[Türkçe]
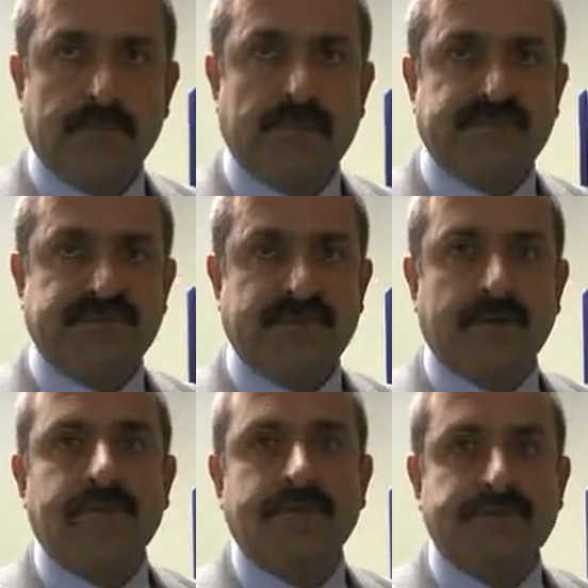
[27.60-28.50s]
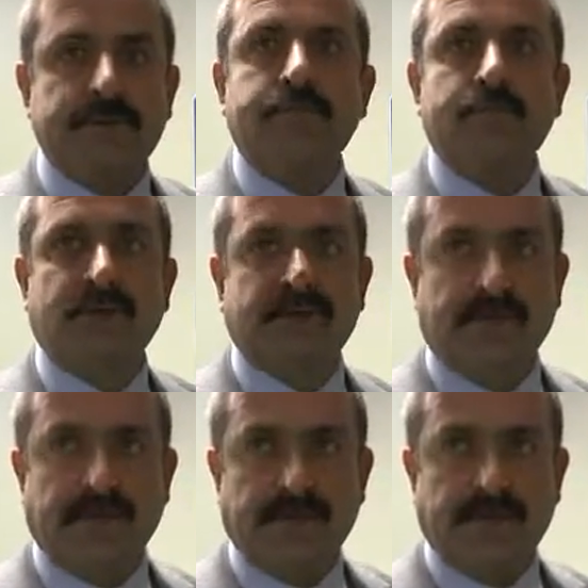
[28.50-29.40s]
bastırabileceği bir
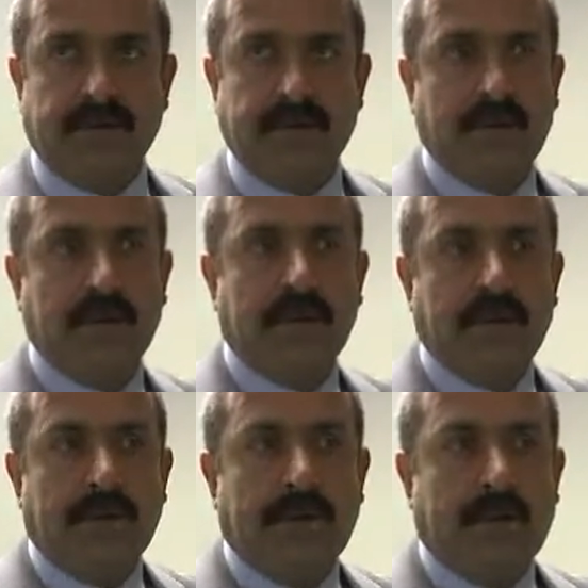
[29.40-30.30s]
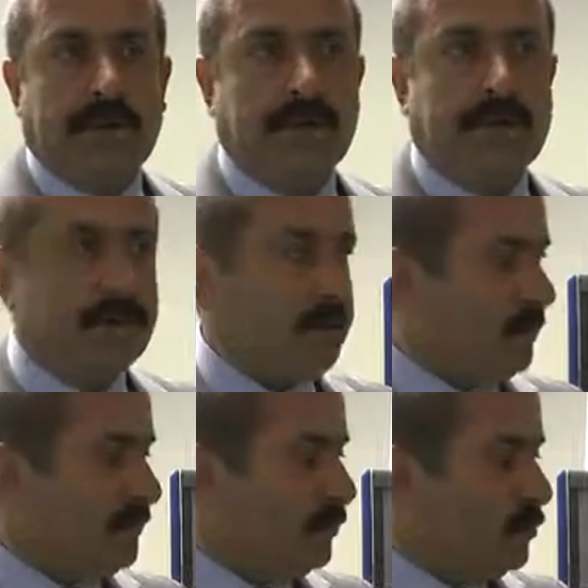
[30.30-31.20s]
makine e,
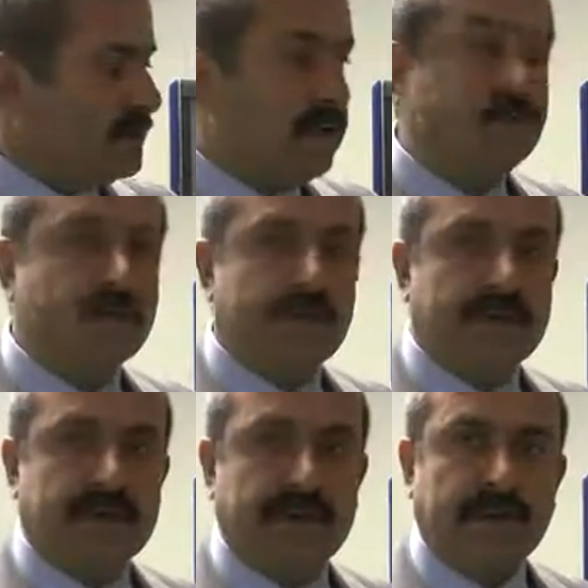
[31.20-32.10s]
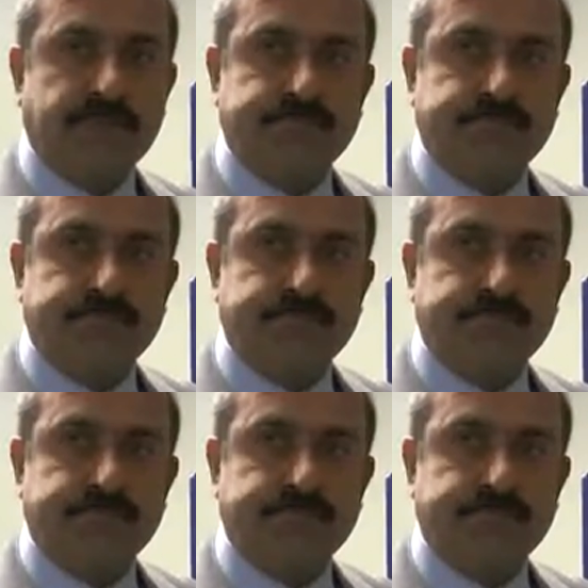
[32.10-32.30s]
özel günlerde,